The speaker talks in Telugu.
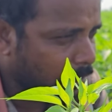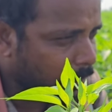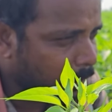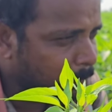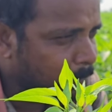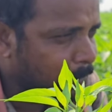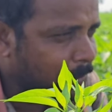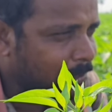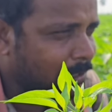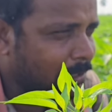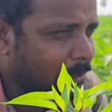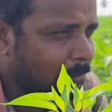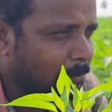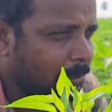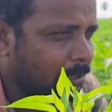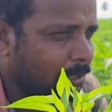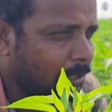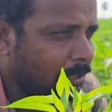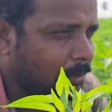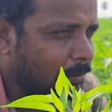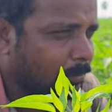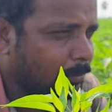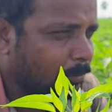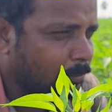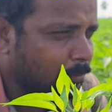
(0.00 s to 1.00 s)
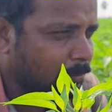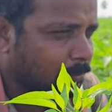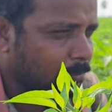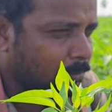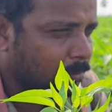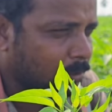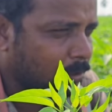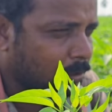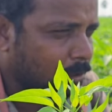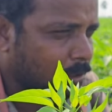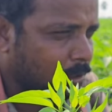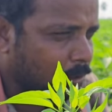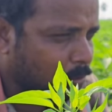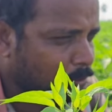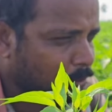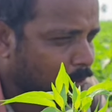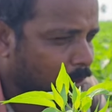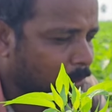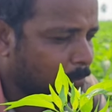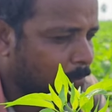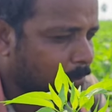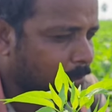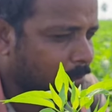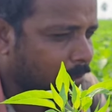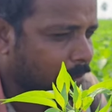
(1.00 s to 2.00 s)
ఎన్పికే మీద ఎక్కువ
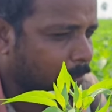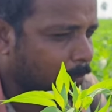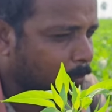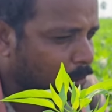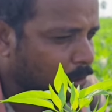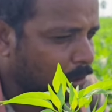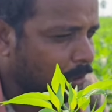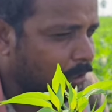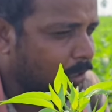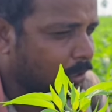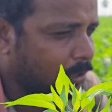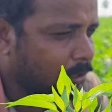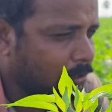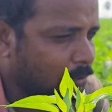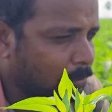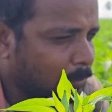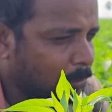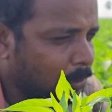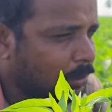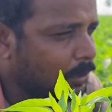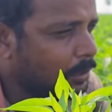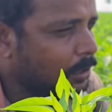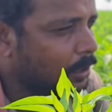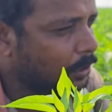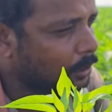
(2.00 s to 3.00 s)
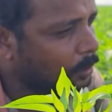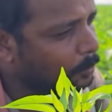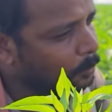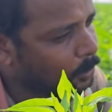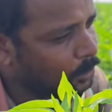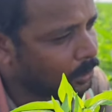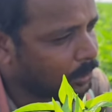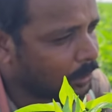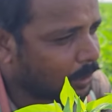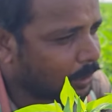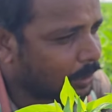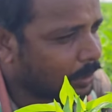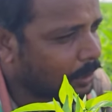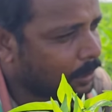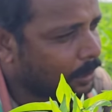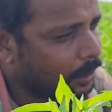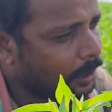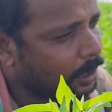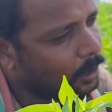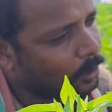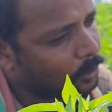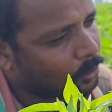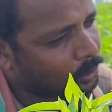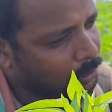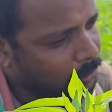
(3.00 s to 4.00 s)
డిపెండ్ అయితే మందు కట్టలు మందు కట్టలు మందు కట్టలు
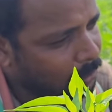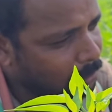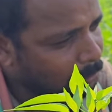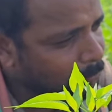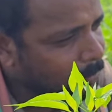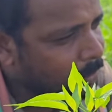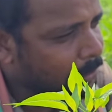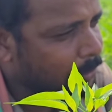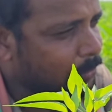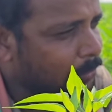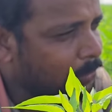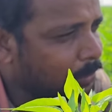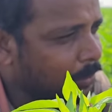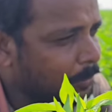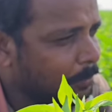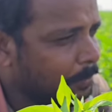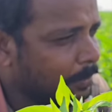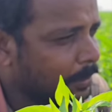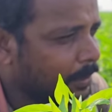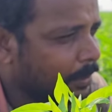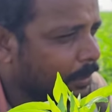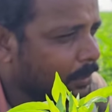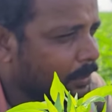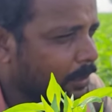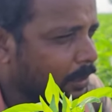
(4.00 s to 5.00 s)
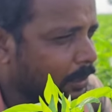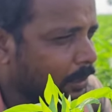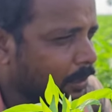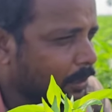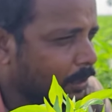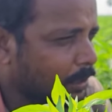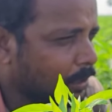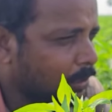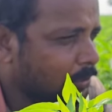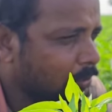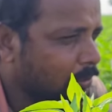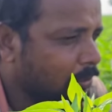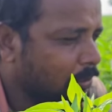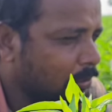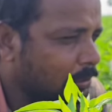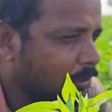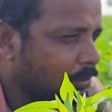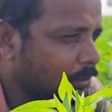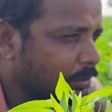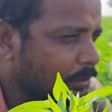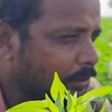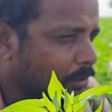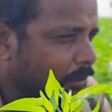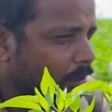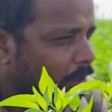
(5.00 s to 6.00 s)
ఒకదాని మీద ఎక్కువ డిపెండ్ అవుతారండి ఎక్కువగా
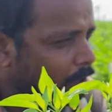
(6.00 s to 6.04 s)
డిపెండ్